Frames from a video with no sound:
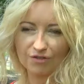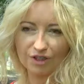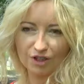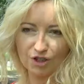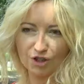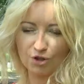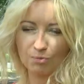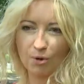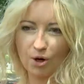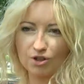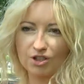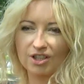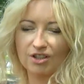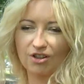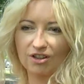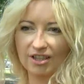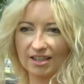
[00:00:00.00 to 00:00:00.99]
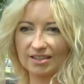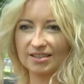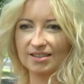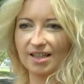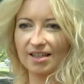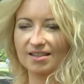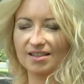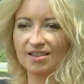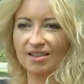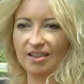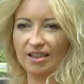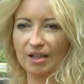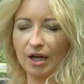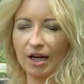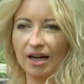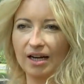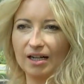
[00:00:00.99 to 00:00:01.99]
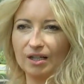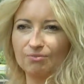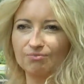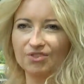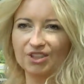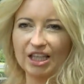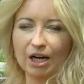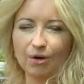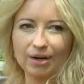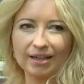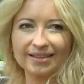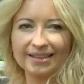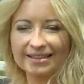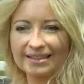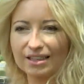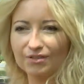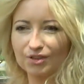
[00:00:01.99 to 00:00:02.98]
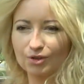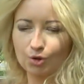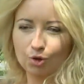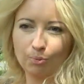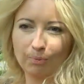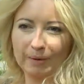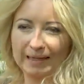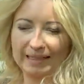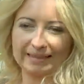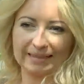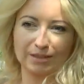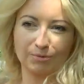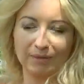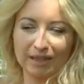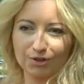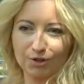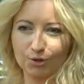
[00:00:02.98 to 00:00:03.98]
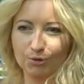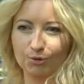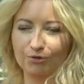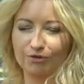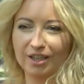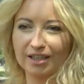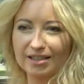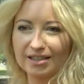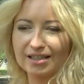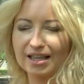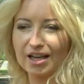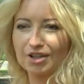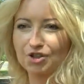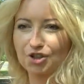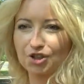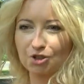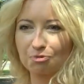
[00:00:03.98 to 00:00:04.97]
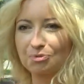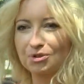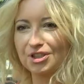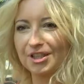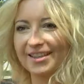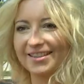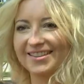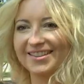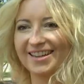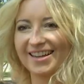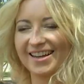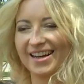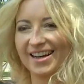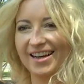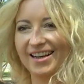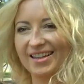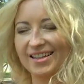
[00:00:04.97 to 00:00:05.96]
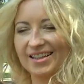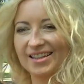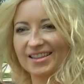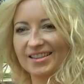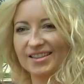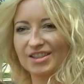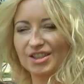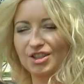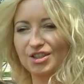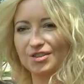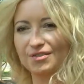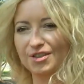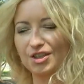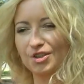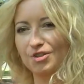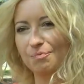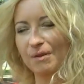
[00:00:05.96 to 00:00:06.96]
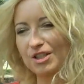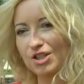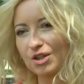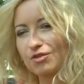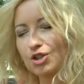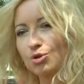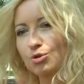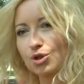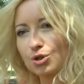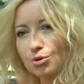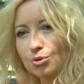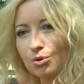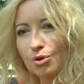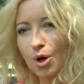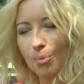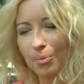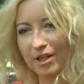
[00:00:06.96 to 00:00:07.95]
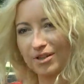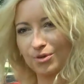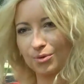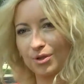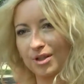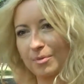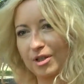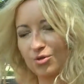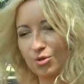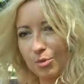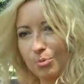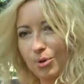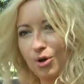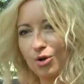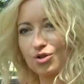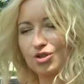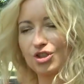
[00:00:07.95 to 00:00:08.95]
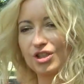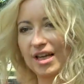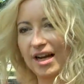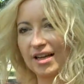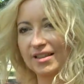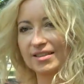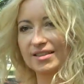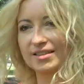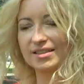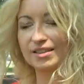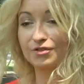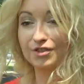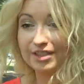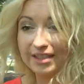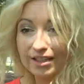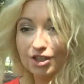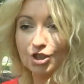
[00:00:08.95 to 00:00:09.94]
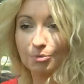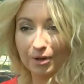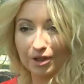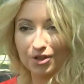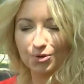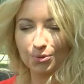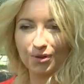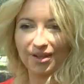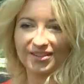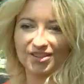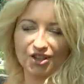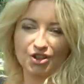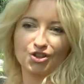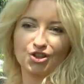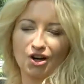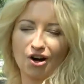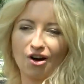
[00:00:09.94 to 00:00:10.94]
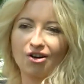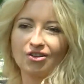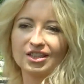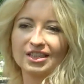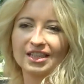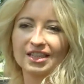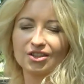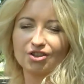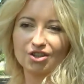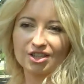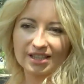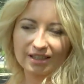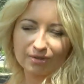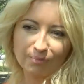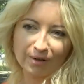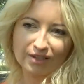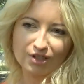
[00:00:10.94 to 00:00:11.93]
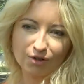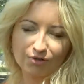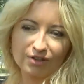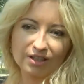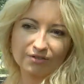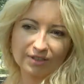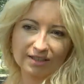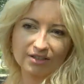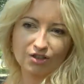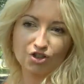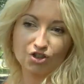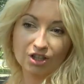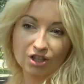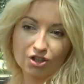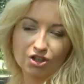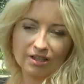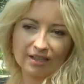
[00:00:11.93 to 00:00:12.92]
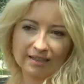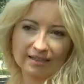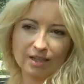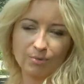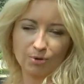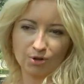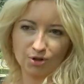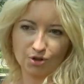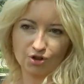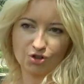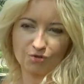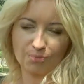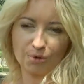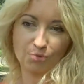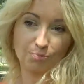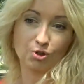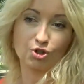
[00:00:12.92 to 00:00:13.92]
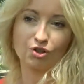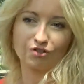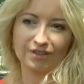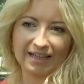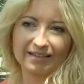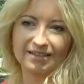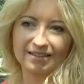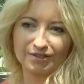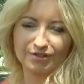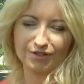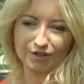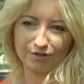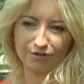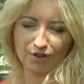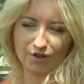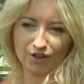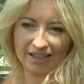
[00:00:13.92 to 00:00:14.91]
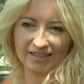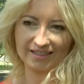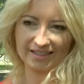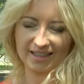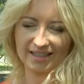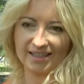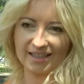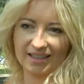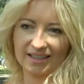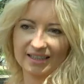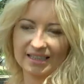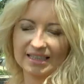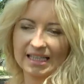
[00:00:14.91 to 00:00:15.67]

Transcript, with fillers: Większość polskich organizacji e, działa nadal według paradygmatu więcej, szybciej e, i, i, pracownik, który długo pracuje, pracuje po godzinach i widać, że pracuje ciężko, to jest ten pracownik faktycznie jeszcze nadal podąż, pożądany w, w organizacjach.